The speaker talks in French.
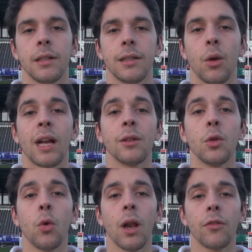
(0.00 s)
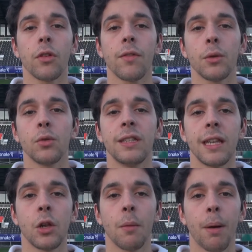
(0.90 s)
Dans le cadre de nos relations avec nos
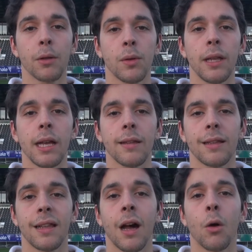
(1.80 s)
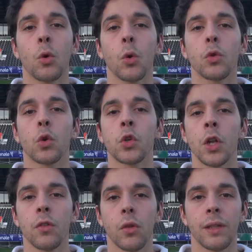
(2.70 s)
17 clubs partenaires, certaines rencontres
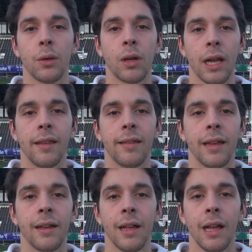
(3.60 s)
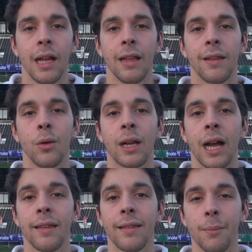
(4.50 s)
jeunes sont délocalisées. C'est le
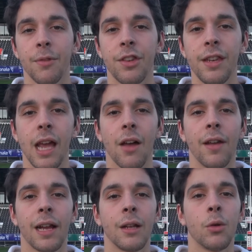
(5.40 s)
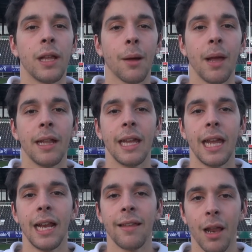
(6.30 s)
cas samedi avec les Godermen
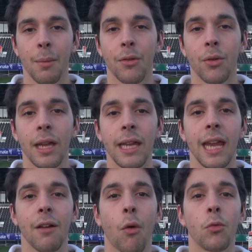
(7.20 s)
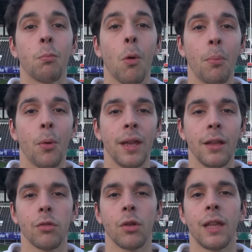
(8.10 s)
et les Alamercerie qui affrontent
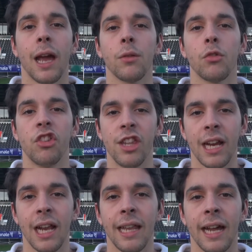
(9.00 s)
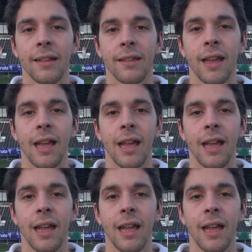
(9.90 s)
Montpellier sur le terrain de gignac anert